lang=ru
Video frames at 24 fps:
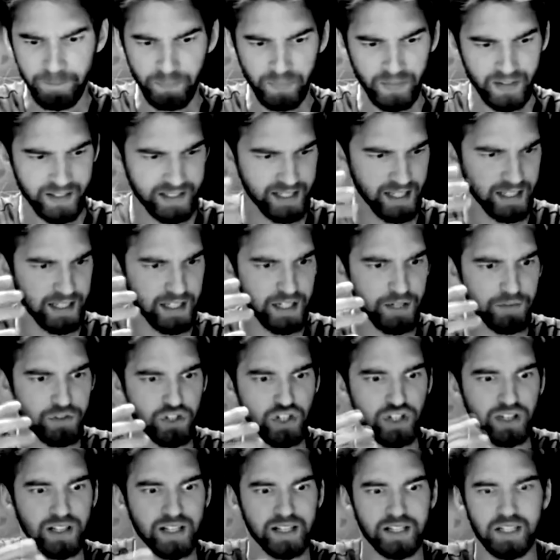Закрывши
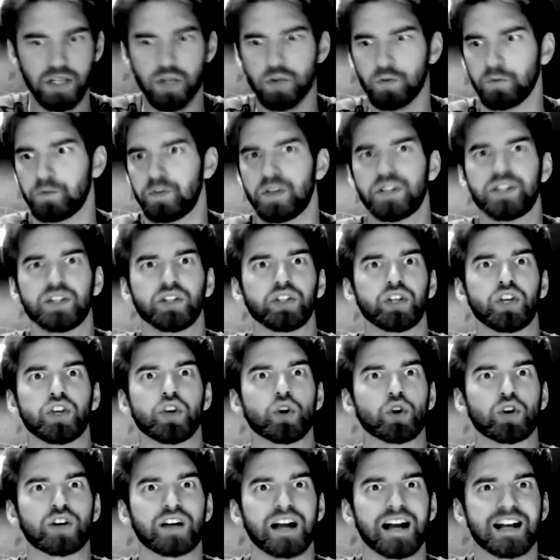глаза, он видел ее
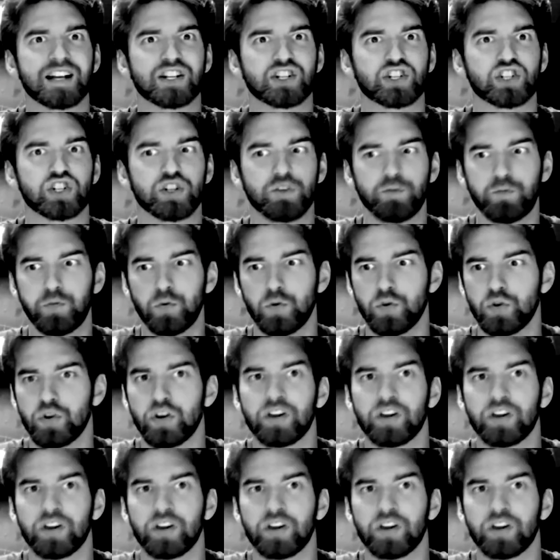как живую,